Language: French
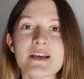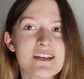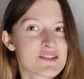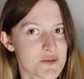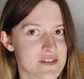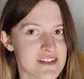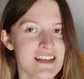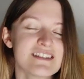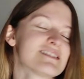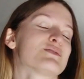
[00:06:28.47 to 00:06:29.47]
Qu'est-ce que
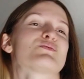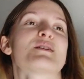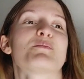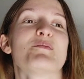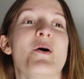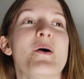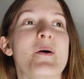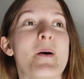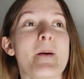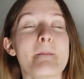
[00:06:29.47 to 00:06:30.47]
c'est C'est tout simplement
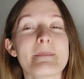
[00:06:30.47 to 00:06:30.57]
euh,